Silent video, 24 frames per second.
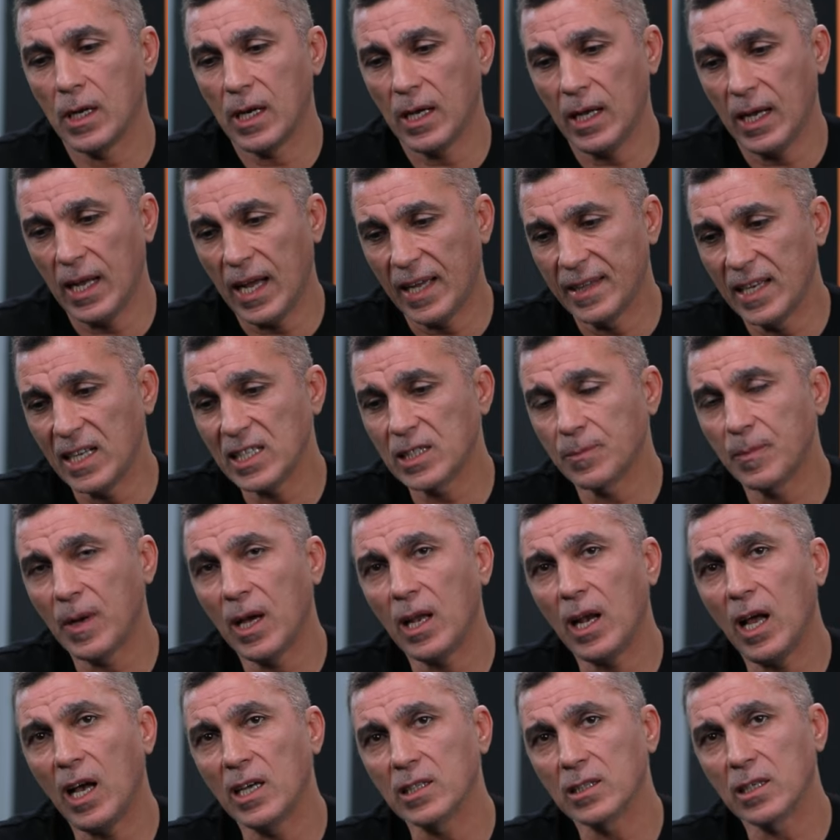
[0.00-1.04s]
الاحداث بقى
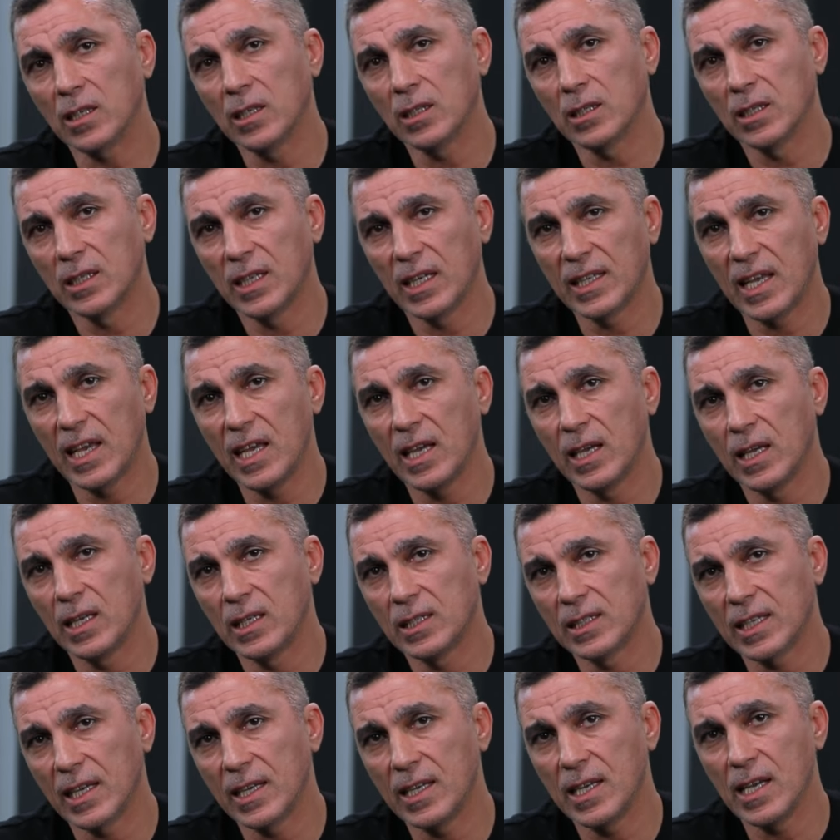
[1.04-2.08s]
اللي حصلت النتائج
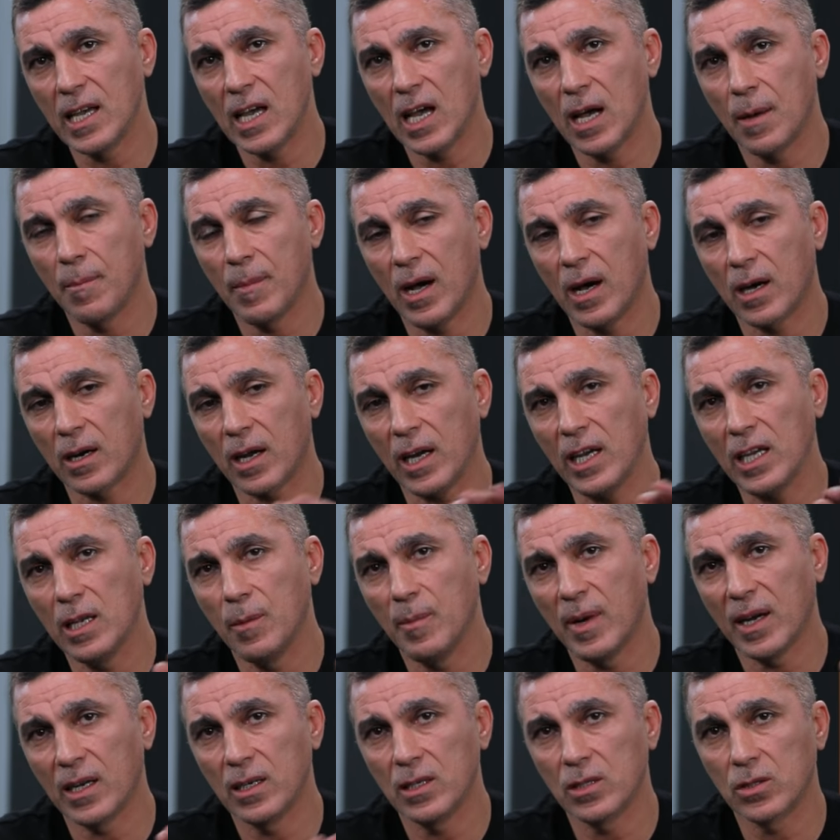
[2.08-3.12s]
السيئه مع رحيل
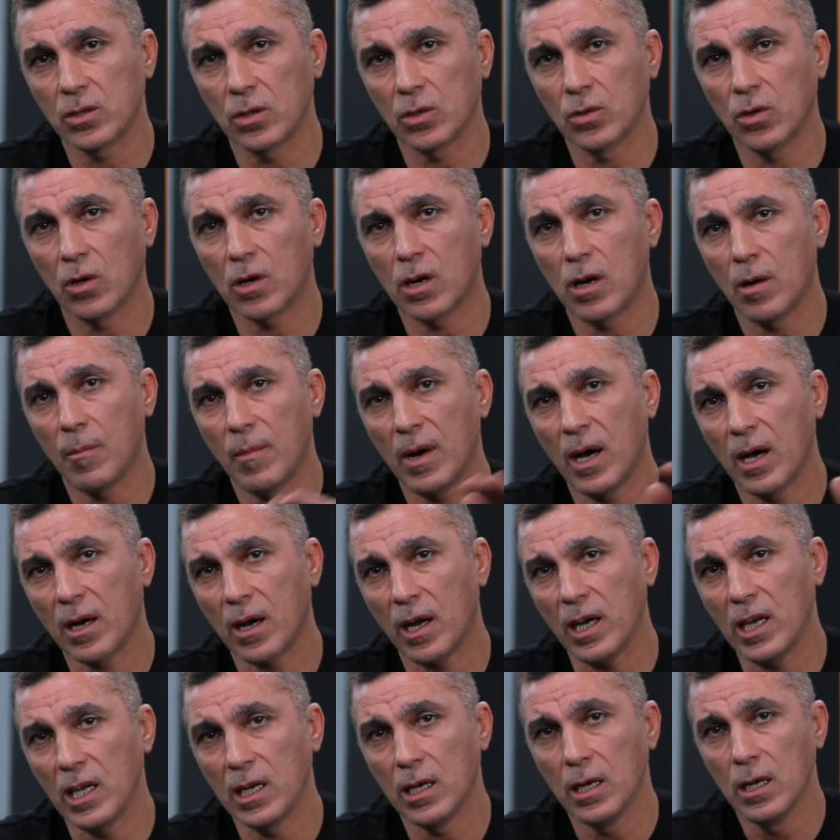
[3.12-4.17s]
مجلس اداره مع
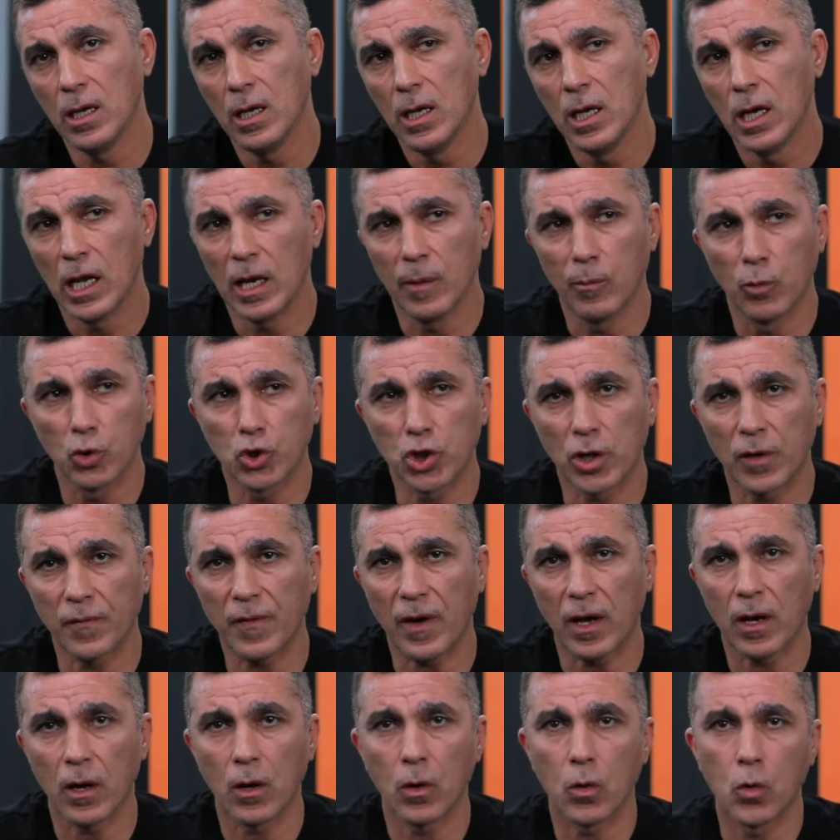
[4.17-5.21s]
رحيل المشرف
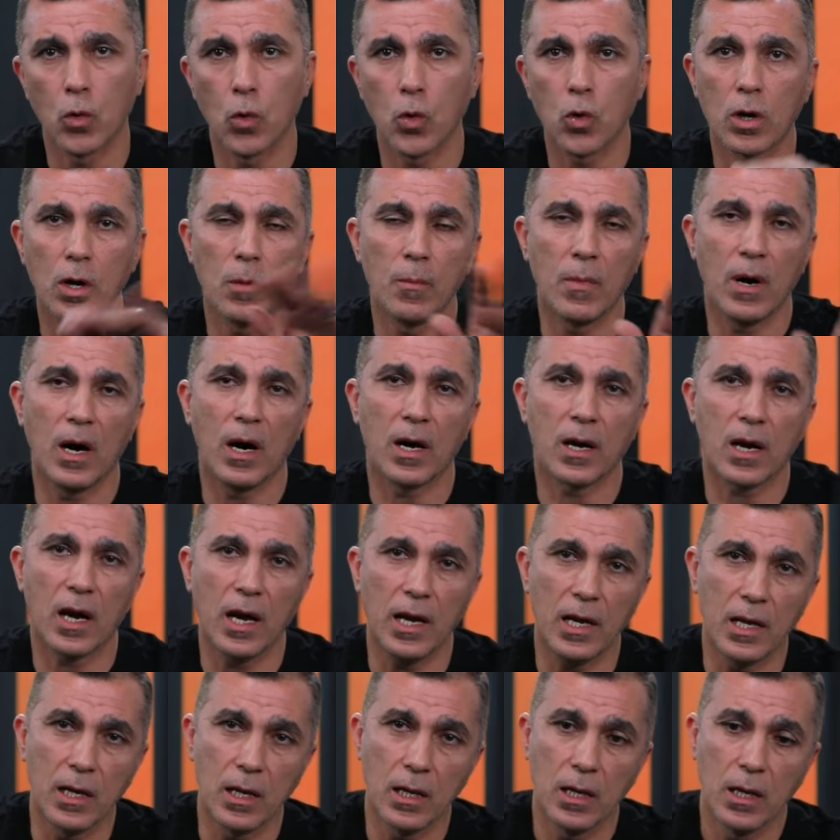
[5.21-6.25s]
على الكوره مع
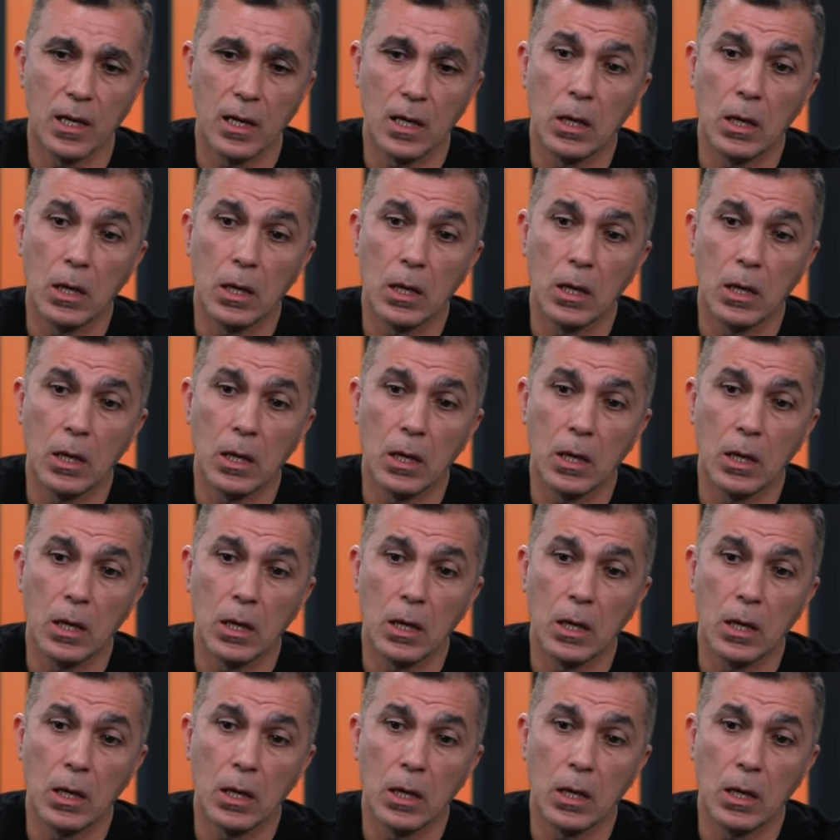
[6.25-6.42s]
رحيل